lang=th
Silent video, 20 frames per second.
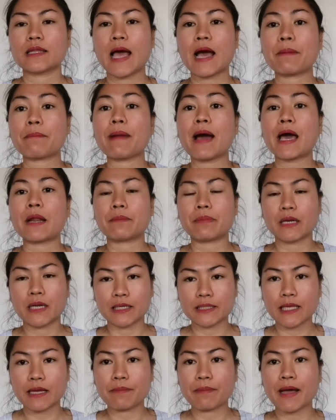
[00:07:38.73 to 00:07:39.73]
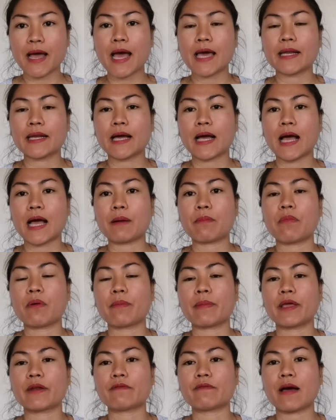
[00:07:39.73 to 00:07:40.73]
ทางบ้านเพิ่นกับทำงานนะคะบอม
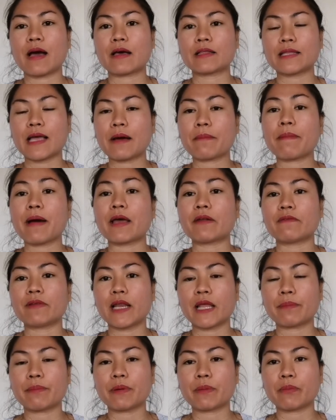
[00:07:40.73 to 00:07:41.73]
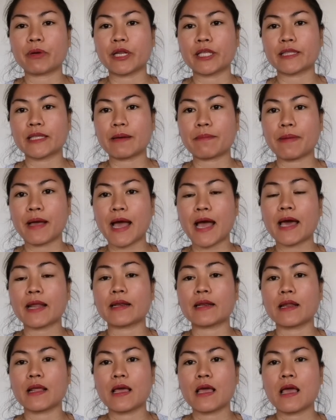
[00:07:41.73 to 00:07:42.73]
เมนว่าทางบ้านวิไลเพิ่นบริษัททำงาน
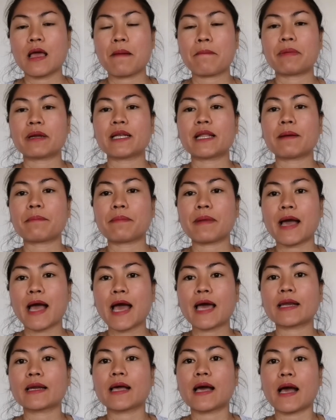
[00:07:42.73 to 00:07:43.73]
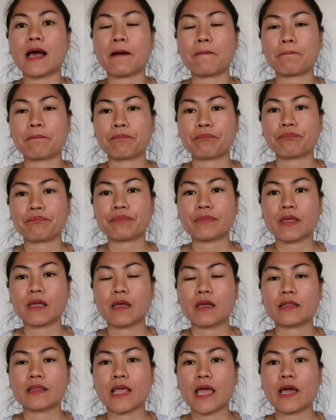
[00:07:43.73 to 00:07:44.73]
เพิ่นทำงานค่ะ
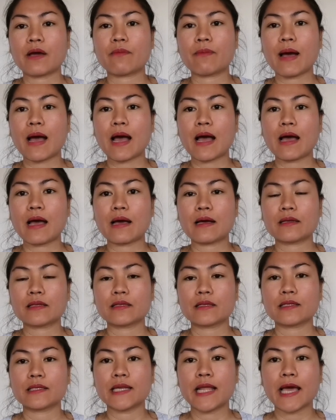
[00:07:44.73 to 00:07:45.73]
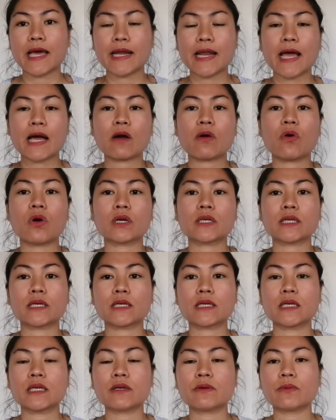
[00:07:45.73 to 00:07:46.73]
แต่ว่าในอนาคตก็
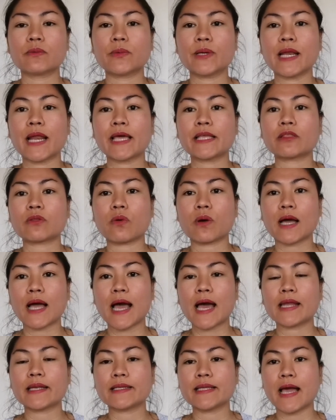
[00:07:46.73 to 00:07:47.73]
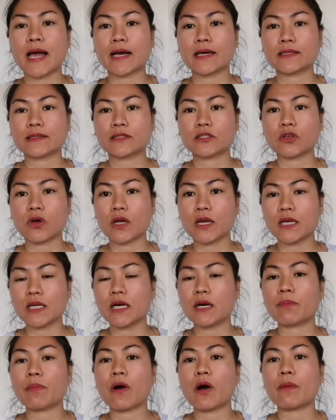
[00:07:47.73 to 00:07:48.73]
คือวิไลต้องการอยากซอยเหลื
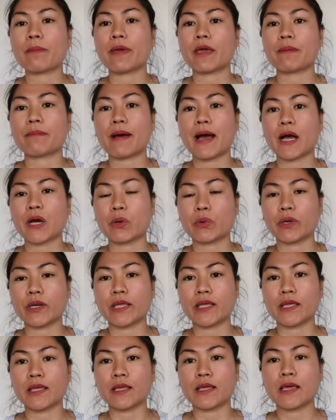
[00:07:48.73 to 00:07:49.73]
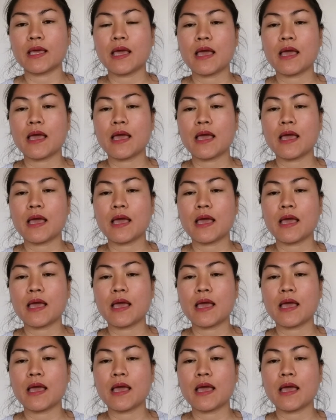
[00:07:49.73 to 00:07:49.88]
อพอแม่มากกว่านี้